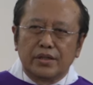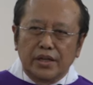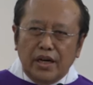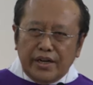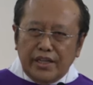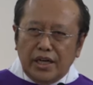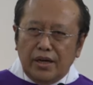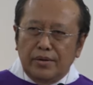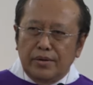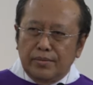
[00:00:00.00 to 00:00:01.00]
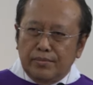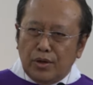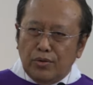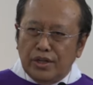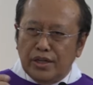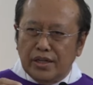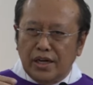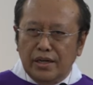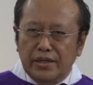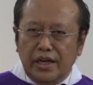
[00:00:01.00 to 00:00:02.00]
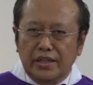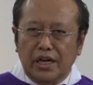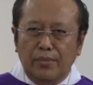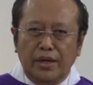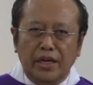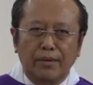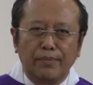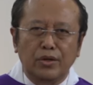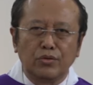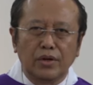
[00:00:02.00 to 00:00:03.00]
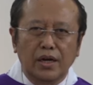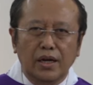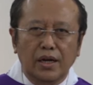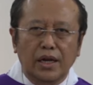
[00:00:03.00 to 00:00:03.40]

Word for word: Dia akhirnya merundingkan di antara mereka berdua,